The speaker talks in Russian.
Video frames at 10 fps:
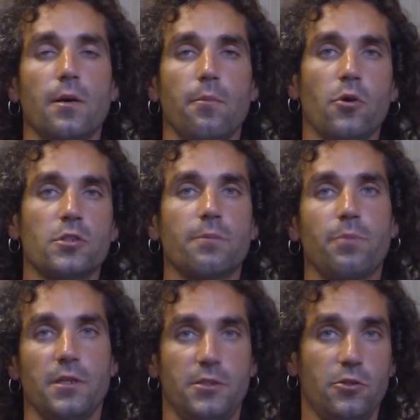Можно
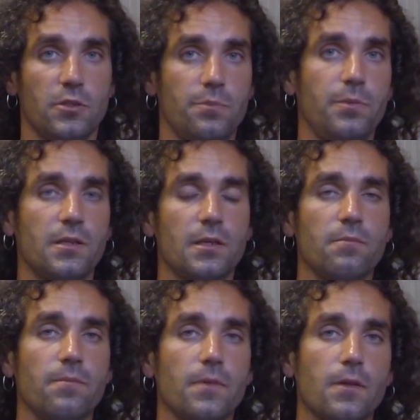полить ее
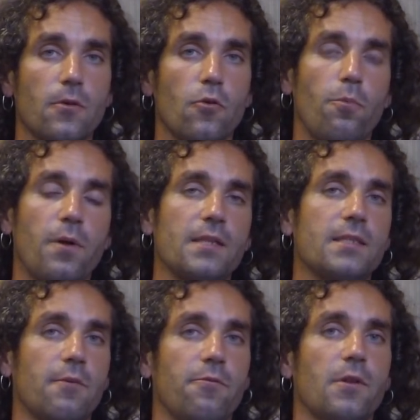спиртом, убрать
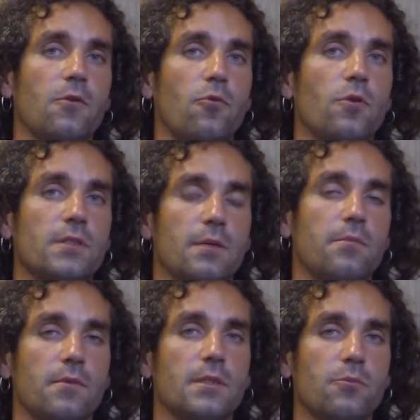сам флакон,
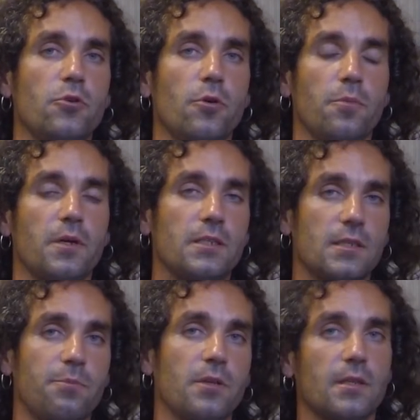сам, саму емкость со
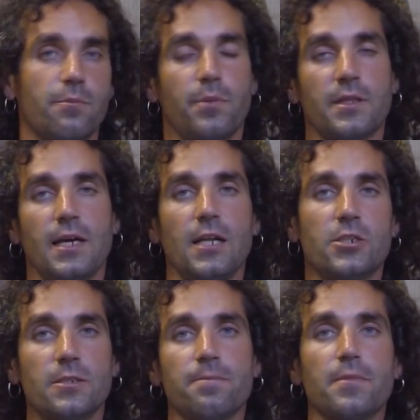спиртом
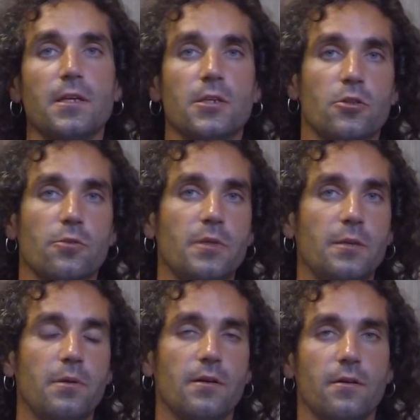подальше, чтобы не
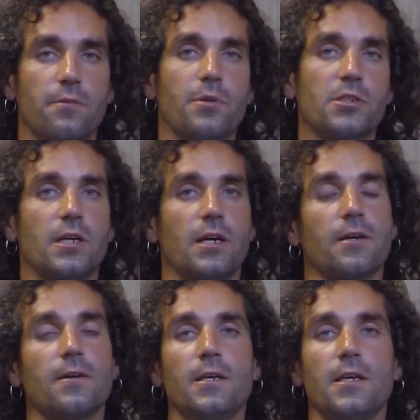было пожара.